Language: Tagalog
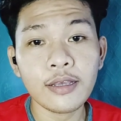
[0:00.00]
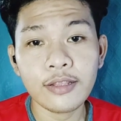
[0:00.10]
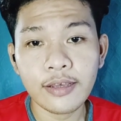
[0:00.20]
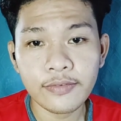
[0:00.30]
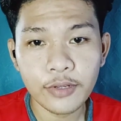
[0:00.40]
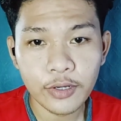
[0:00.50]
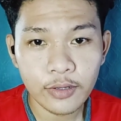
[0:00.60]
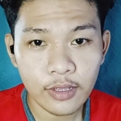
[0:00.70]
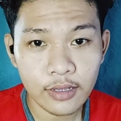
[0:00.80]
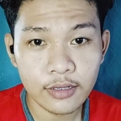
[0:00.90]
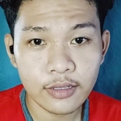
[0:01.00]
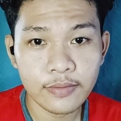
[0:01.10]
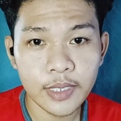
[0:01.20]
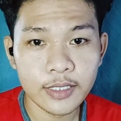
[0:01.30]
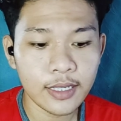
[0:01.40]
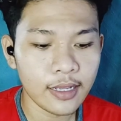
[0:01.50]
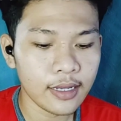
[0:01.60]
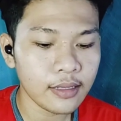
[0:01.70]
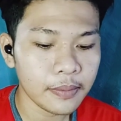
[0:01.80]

good afternoon, and good evening sa lahat.